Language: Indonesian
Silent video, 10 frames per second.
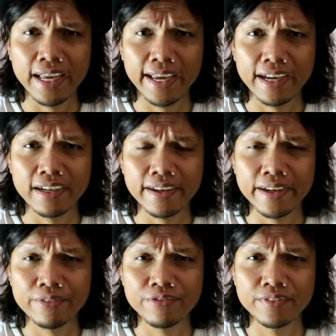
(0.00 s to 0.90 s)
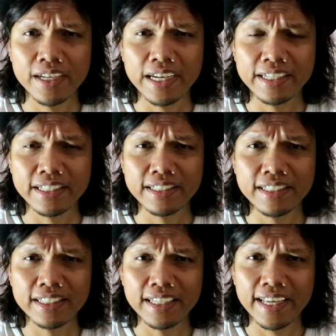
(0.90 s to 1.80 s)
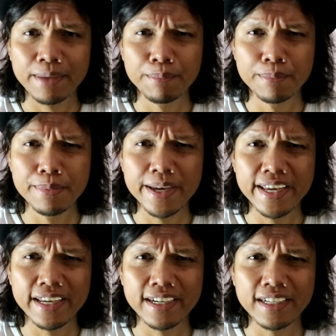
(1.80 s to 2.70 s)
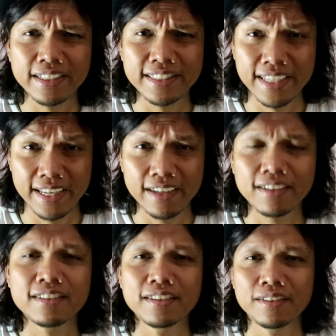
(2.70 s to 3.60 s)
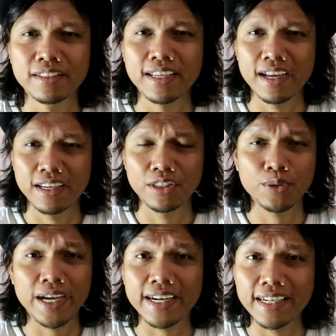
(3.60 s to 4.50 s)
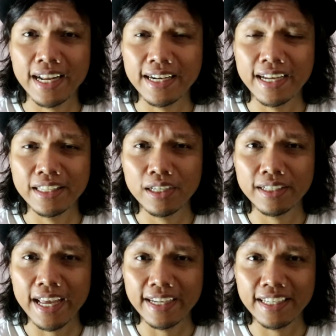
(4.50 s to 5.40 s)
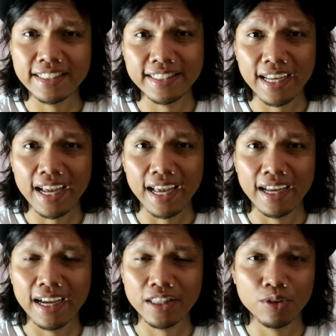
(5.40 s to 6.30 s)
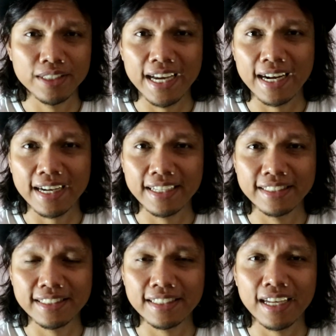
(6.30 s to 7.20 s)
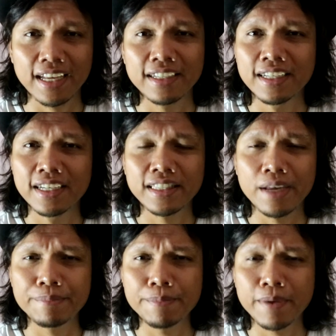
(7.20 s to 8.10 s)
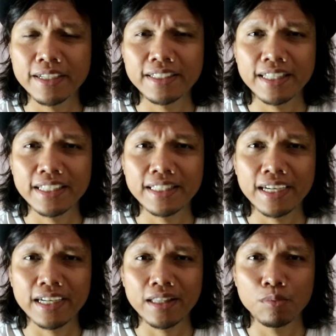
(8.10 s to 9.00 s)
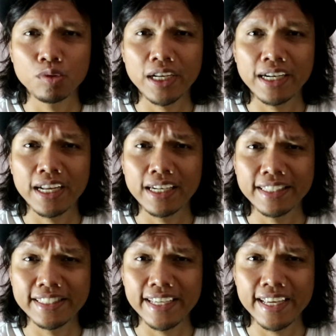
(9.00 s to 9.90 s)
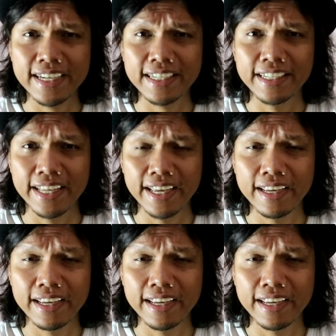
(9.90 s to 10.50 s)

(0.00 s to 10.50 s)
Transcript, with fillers: E ke F dan B ke C ya itu karena nadanya naiknya setengah atau jaraknya setengah tapi pada saat kita ketemu nada C ke D